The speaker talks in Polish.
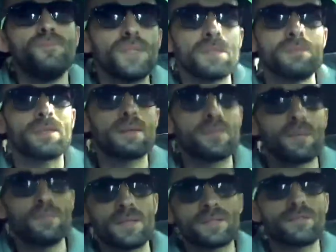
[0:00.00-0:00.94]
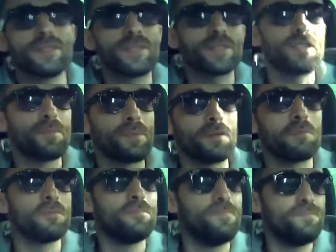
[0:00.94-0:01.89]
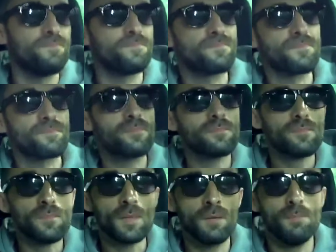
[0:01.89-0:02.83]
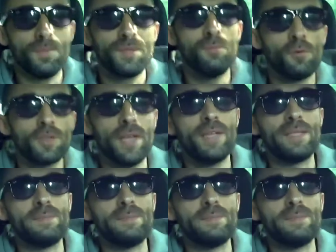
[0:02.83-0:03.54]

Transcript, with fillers: nikt mnie tam za bardzo nie zaczepiał. Wydmuchnęli